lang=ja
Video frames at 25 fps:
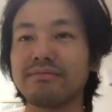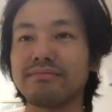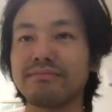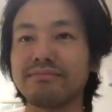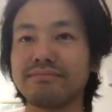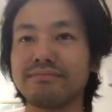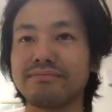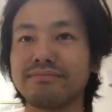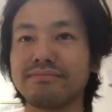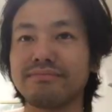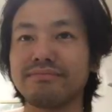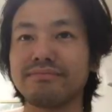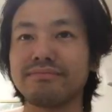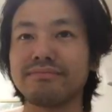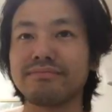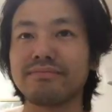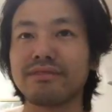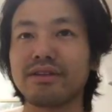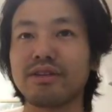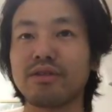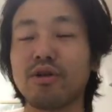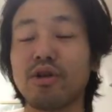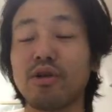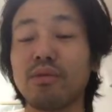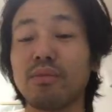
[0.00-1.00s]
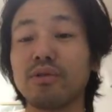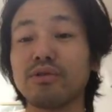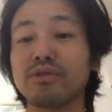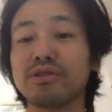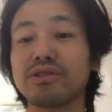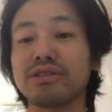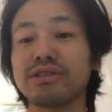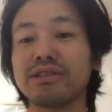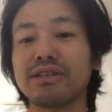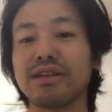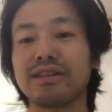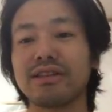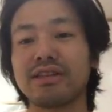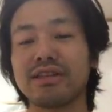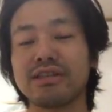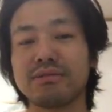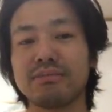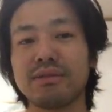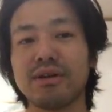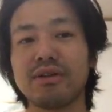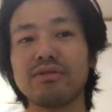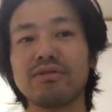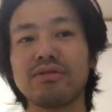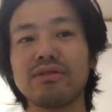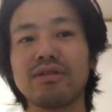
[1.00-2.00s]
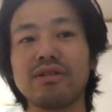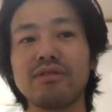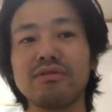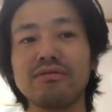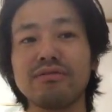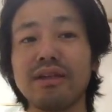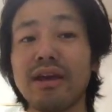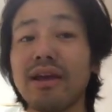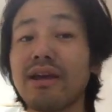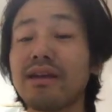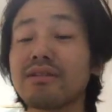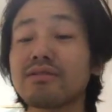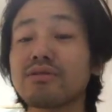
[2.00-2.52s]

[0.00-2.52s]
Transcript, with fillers: うん、一人ぼっちになってしまうっていうね、